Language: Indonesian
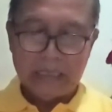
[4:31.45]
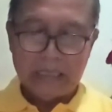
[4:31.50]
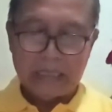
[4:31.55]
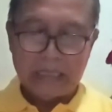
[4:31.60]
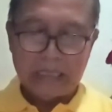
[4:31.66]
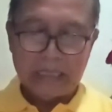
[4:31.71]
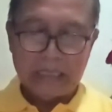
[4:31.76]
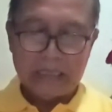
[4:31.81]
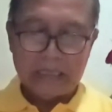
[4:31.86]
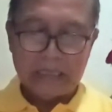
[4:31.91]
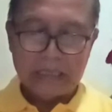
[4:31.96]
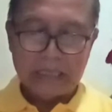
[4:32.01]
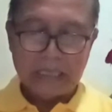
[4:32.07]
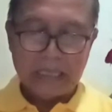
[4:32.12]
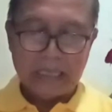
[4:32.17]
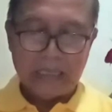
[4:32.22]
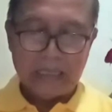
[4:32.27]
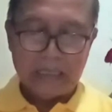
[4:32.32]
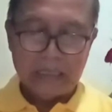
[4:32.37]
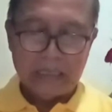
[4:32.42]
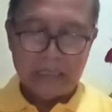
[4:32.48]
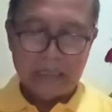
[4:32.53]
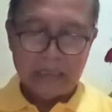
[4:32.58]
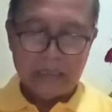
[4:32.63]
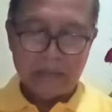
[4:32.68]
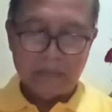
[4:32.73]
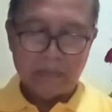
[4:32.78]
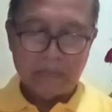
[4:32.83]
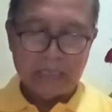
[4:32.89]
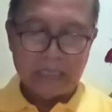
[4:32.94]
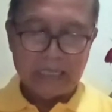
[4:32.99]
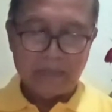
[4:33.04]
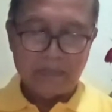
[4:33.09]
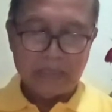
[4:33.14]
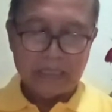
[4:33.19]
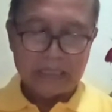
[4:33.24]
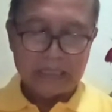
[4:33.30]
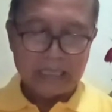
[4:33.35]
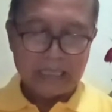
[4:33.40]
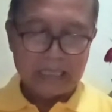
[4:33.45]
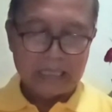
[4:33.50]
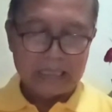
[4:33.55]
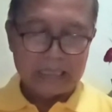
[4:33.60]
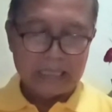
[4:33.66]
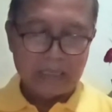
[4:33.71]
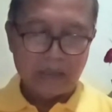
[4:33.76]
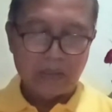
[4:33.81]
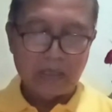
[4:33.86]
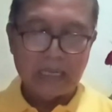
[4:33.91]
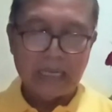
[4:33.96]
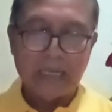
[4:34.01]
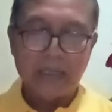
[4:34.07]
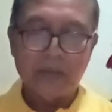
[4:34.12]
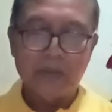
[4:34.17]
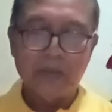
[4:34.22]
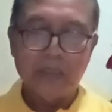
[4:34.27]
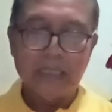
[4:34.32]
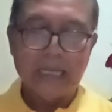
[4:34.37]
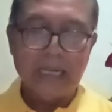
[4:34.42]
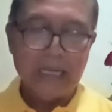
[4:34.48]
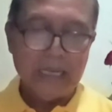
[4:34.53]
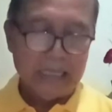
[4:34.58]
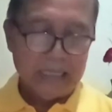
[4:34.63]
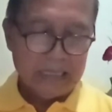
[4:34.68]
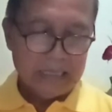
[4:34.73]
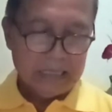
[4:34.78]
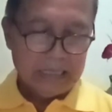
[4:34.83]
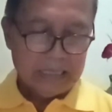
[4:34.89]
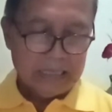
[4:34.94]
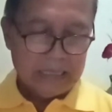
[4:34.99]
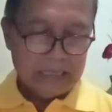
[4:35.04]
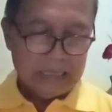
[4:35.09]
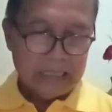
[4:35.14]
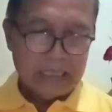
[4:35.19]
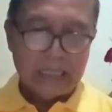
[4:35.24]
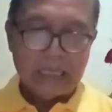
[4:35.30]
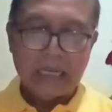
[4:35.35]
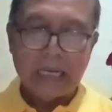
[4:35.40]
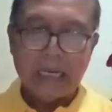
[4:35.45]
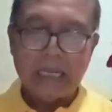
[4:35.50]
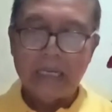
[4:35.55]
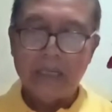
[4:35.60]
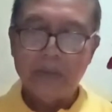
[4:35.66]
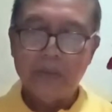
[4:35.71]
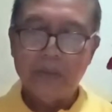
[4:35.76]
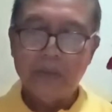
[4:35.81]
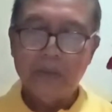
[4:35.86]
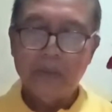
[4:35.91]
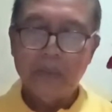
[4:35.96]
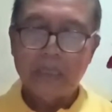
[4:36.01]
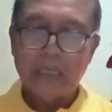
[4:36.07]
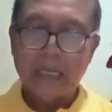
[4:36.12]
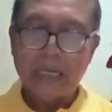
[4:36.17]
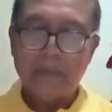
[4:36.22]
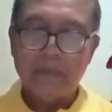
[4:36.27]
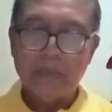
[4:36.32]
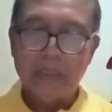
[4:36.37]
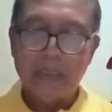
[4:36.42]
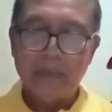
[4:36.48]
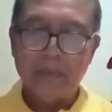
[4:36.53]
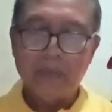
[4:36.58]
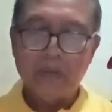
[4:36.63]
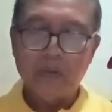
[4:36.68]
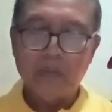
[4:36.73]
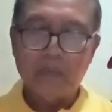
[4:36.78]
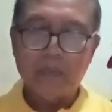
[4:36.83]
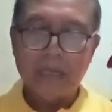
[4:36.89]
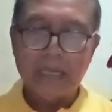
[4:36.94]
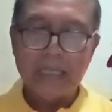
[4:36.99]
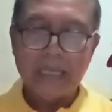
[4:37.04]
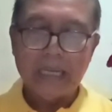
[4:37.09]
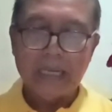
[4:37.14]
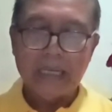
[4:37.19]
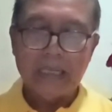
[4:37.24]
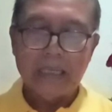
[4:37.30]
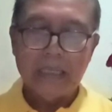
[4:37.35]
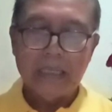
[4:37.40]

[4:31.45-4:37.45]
dan setelah mendapatkan calon anggota, Lalu kami berupaya